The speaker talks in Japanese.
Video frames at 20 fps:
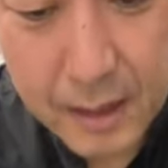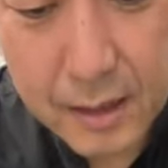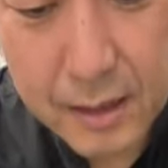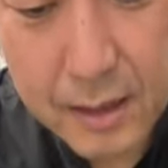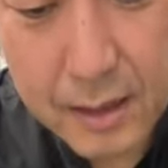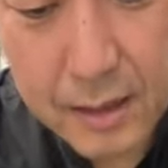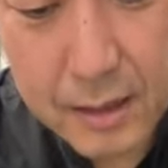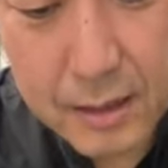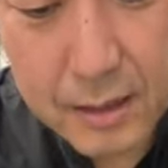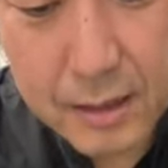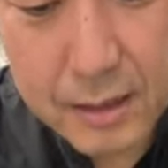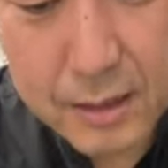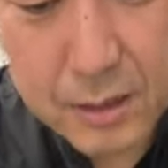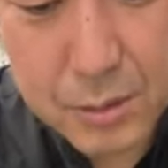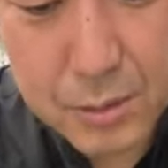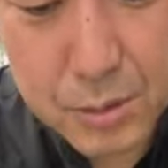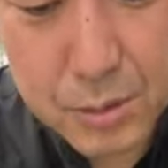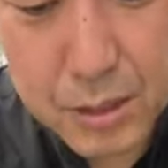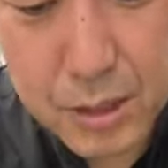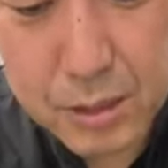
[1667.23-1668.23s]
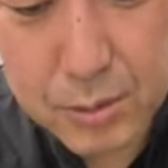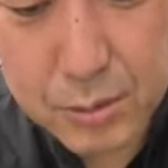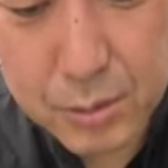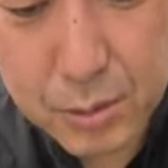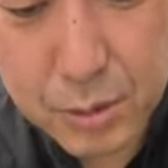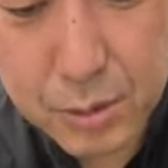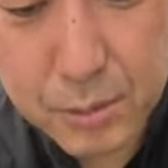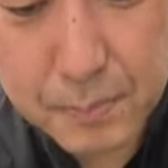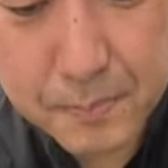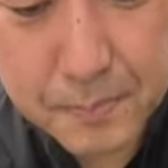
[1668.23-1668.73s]
あなんか新しいことやる
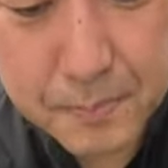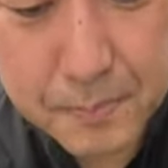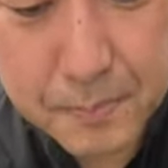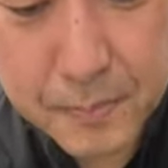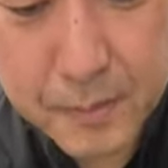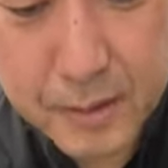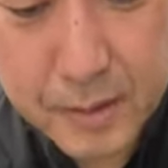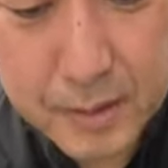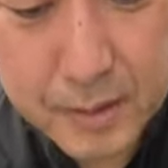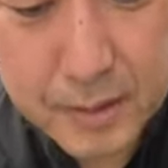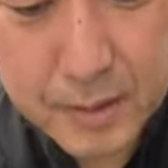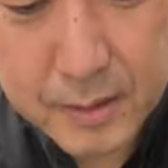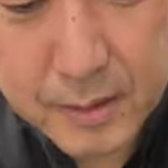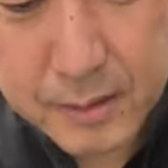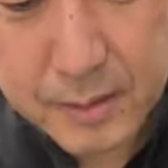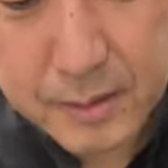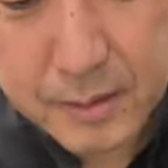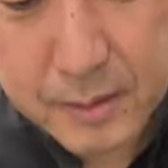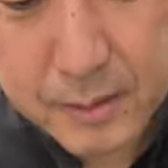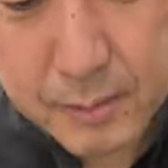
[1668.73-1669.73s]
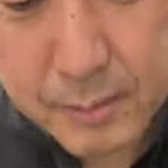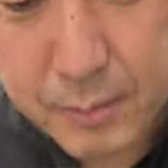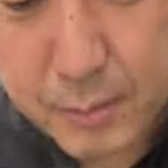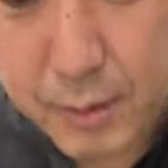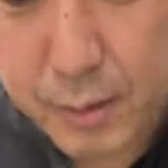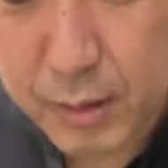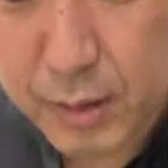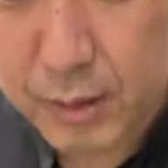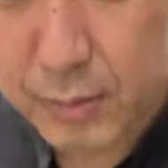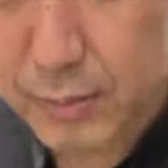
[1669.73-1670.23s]
と
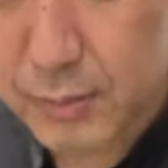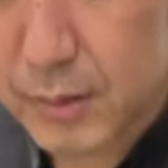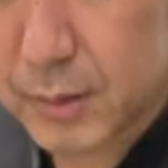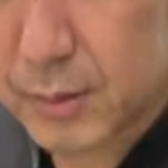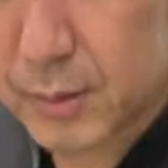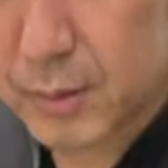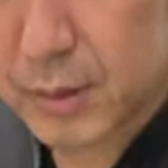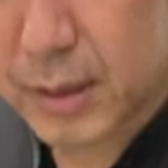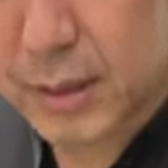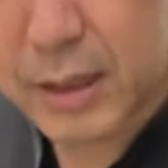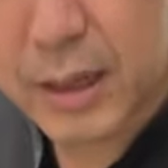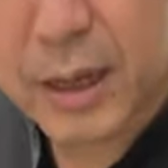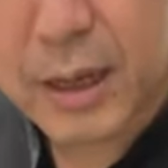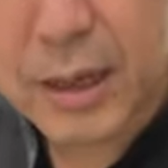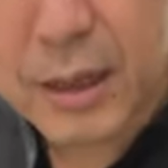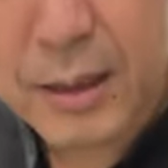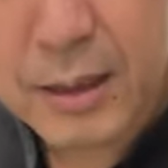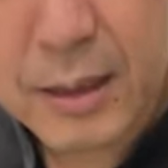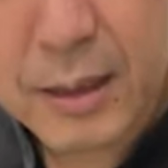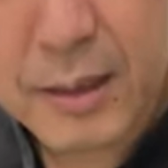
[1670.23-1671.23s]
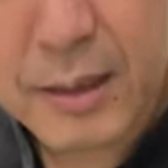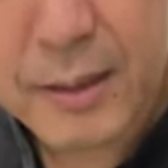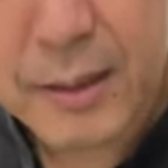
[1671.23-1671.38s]
ビワは増えるのかな